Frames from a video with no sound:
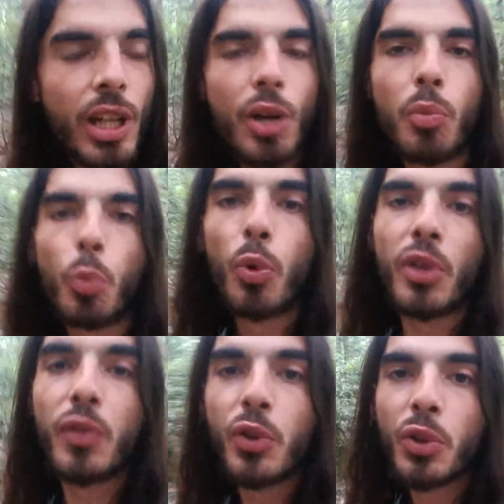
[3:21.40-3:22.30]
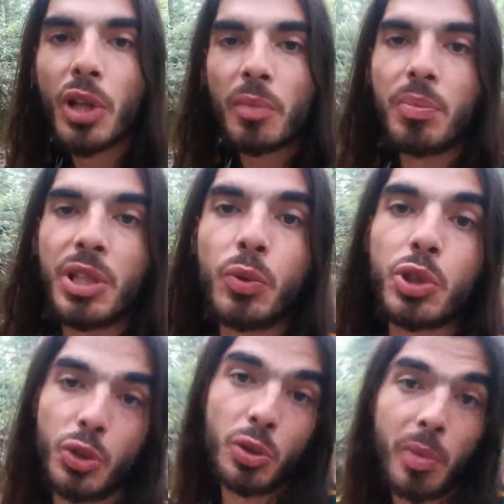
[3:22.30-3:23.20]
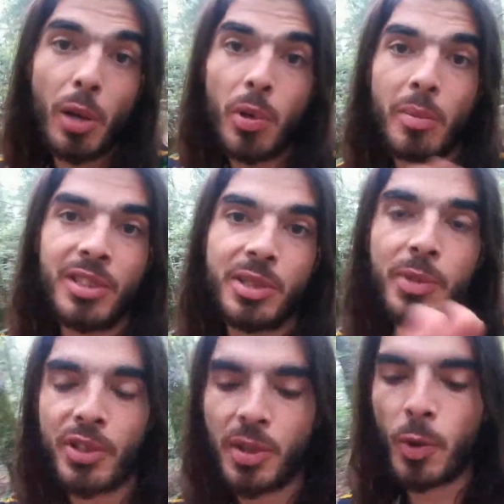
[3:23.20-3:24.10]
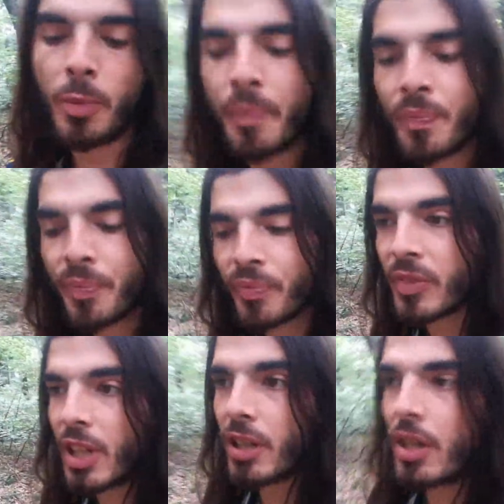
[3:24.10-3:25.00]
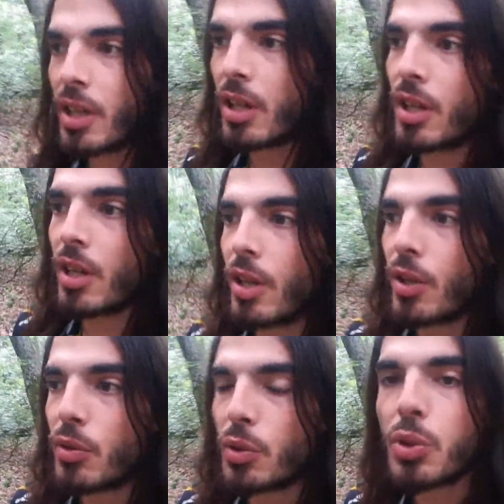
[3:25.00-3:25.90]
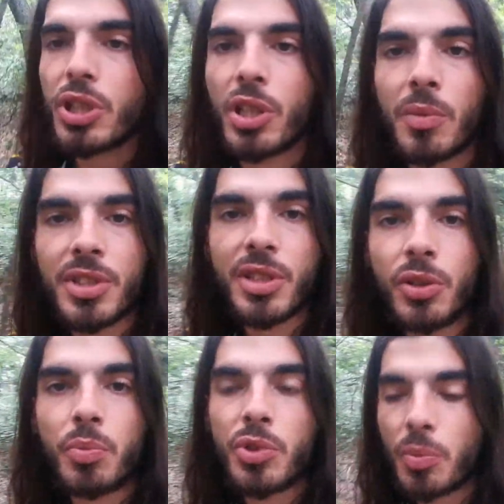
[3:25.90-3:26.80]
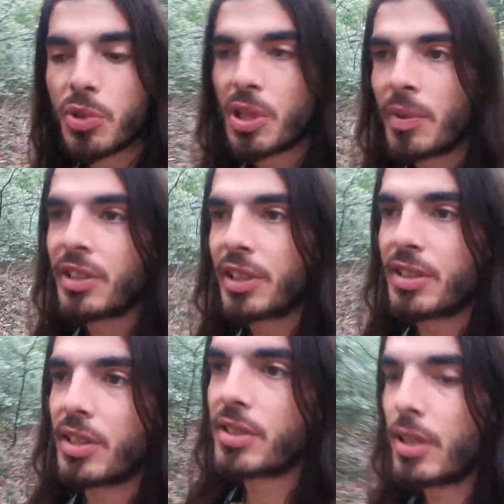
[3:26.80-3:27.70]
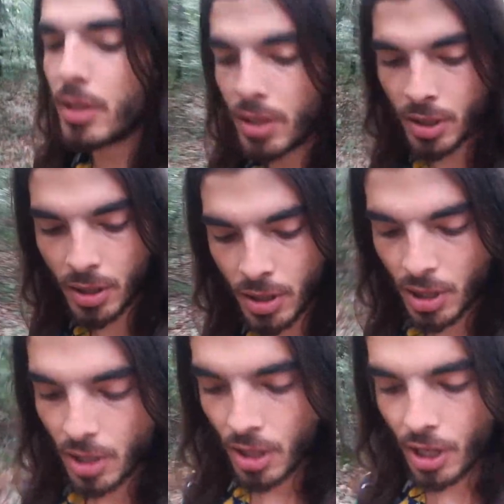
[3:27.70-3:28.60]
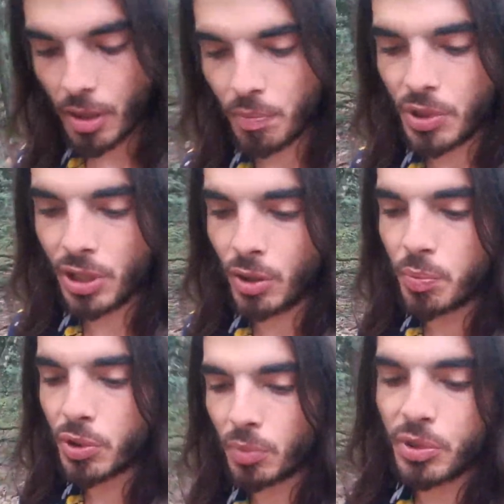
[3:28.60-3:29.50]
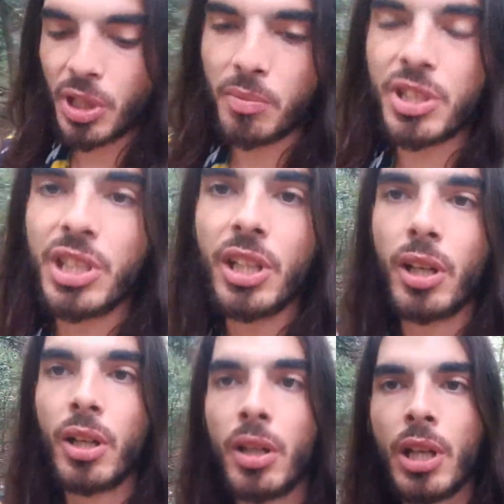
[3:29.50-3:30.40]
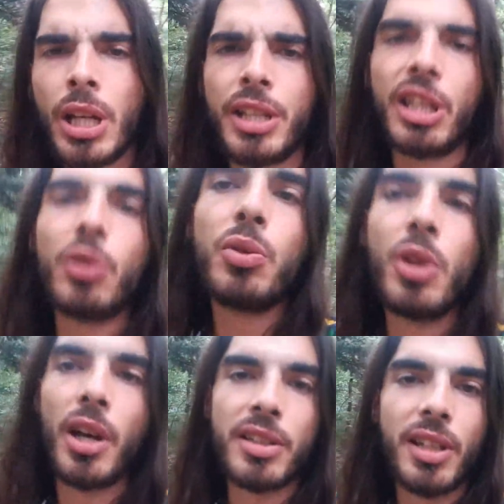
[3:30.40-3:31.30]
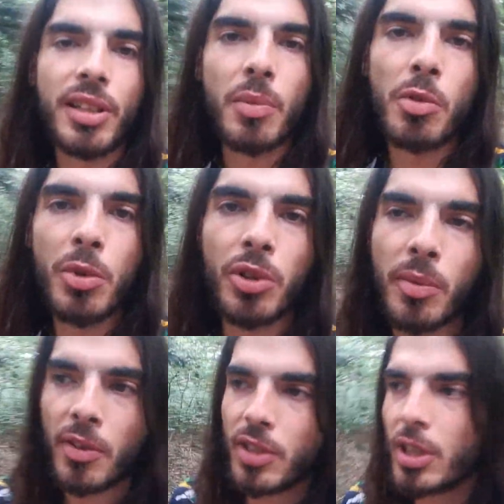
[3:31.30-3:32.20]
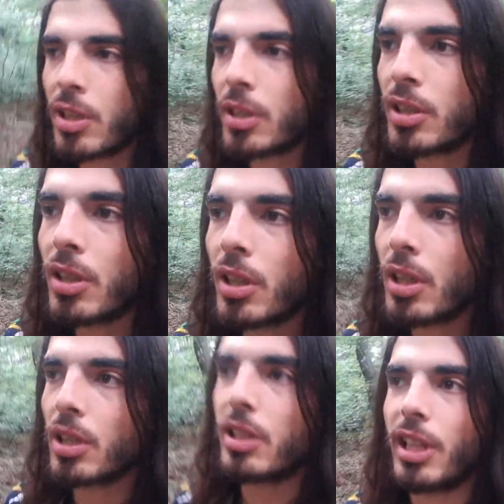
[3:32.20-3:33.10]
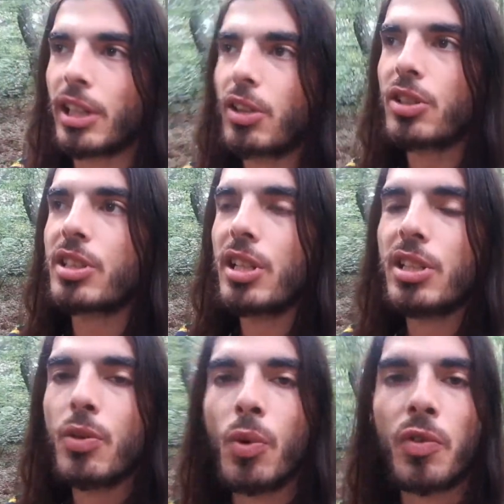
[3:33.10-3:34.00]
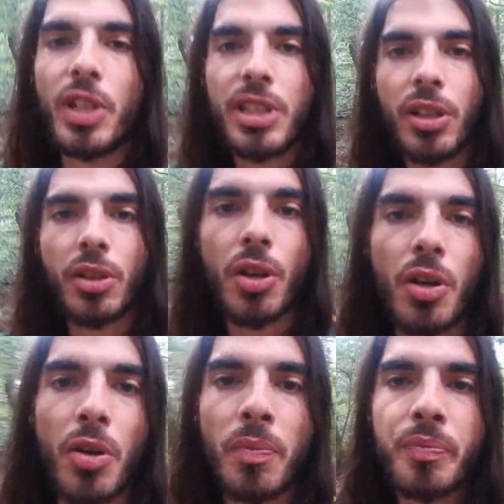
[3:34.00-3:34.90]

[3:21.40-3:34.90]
mon point de vue et puis où j'en suis par rapport à mes expériences à moi. Du coup, j'ai commencé de plus en plus à m'intéresser à ça. Et puis de plus en plus à me dire, il y a eu un certain moment dans ma vie, il y a quelques années, où on va dire que